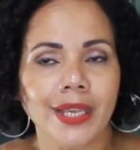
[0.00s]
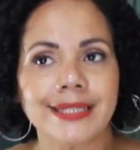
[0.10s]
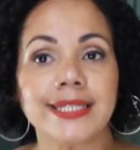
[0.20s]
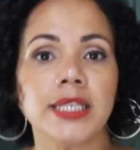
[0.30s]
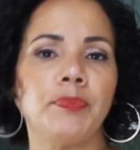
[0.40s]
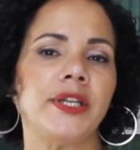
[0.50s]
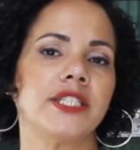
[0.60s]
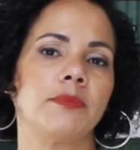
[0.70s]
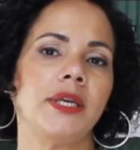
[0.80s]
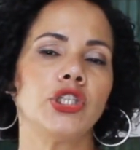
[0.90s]

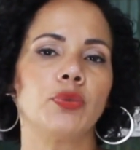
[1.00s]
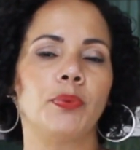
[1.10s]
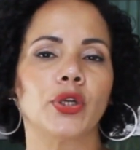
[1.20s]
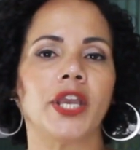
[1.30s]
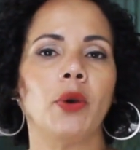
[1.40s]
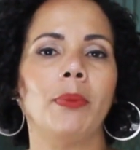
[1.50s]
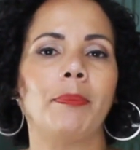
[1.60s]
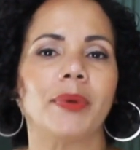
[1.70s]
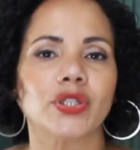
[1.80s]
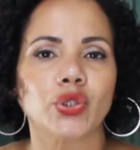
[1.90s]
Simplesmente porque
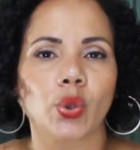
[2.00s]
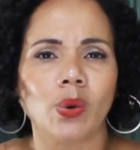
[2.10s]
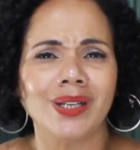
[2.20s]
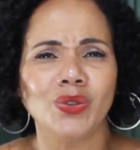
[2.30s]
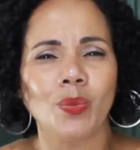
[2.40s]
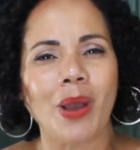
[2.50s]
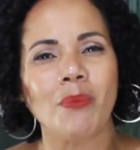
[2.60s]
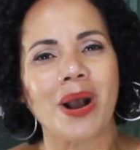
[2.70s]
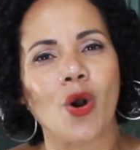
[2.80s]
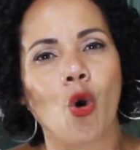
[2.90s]
uma pessoa não é
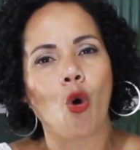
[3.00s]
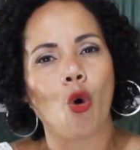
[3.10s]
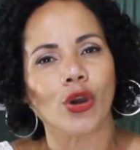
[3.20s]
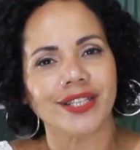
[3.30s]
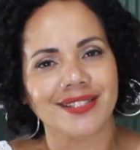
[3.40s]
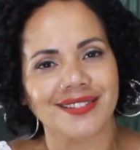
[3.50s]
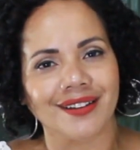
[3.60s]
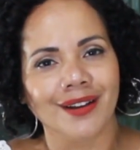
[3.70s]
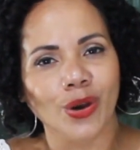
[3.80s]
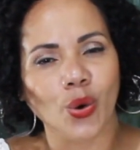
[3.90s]
uma
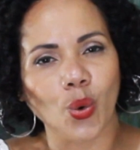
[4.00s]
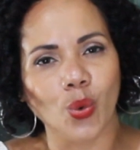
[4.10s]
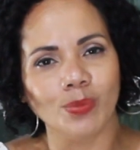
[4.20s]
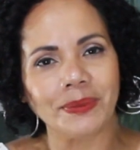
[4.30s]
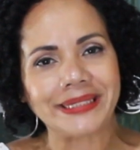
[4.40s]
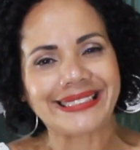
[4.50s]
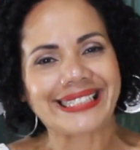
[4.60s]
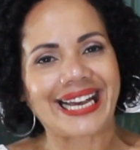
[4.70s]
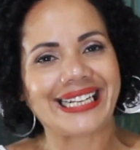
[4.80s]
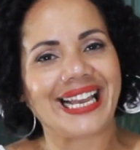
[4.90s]
coisa ou uma
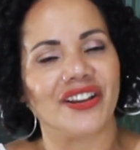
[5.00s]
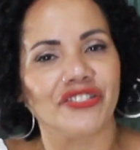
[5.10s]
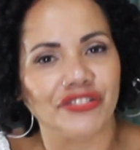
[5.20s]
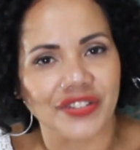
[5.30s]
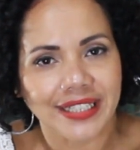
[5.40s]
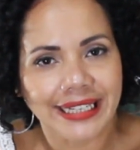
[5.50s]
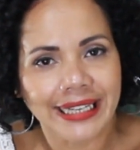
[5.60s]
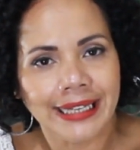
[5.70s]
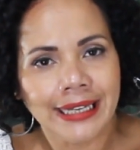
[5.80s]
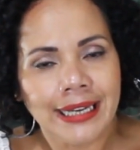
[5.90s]
tarefa,
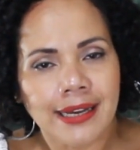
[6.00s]
né?